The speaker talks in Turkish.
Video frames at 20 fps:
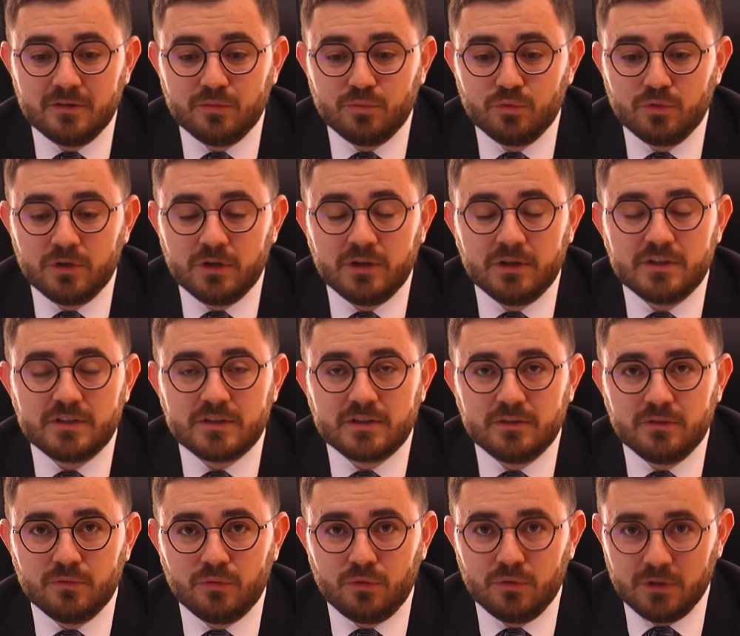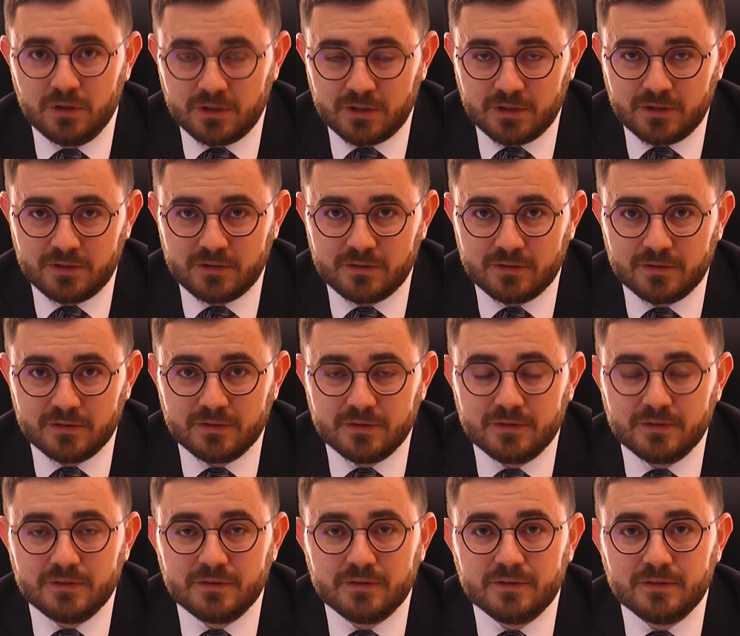Buna ilişkin olarak
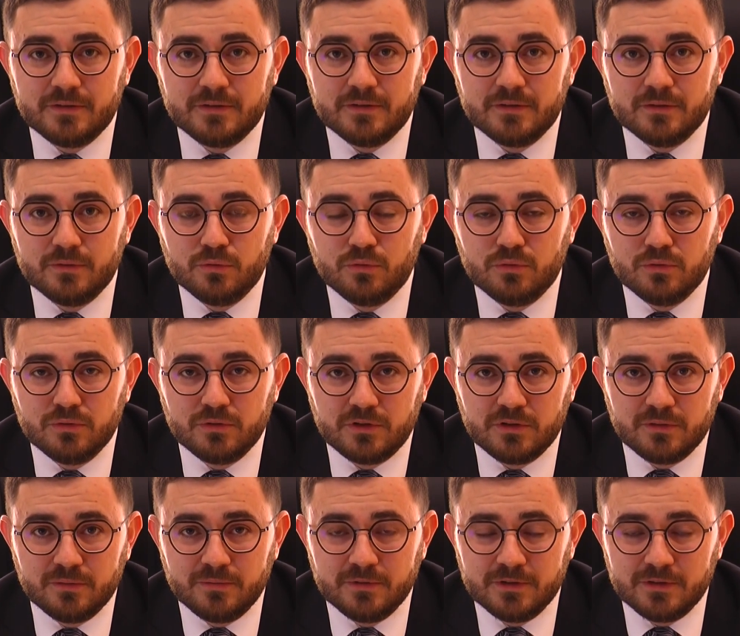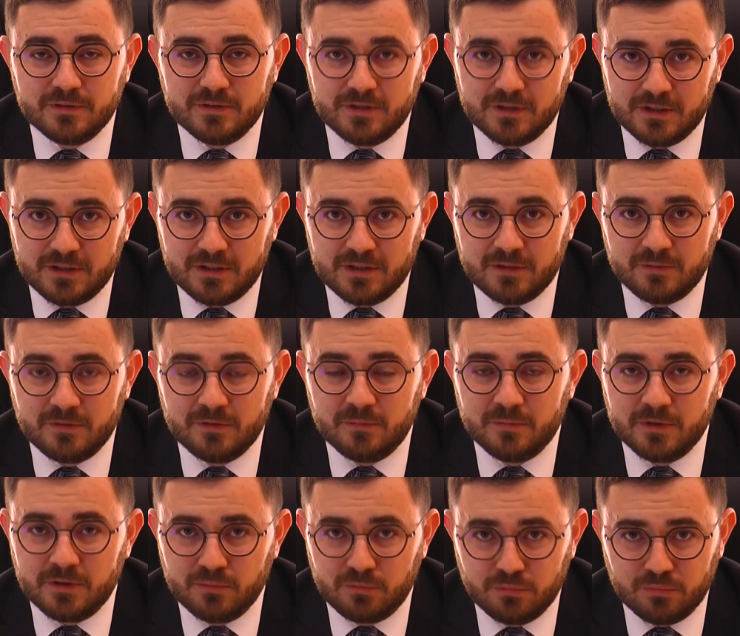hukuki bir
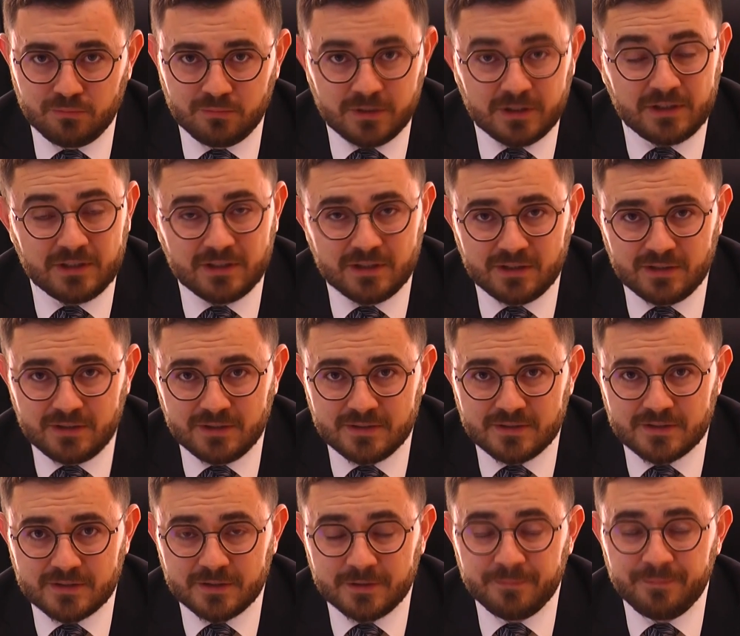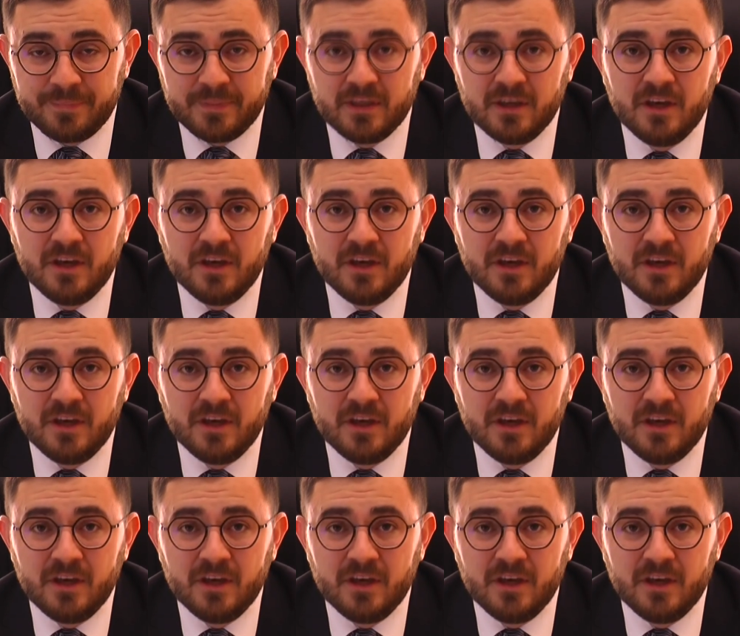değerlendirmede bulunmak gerekirse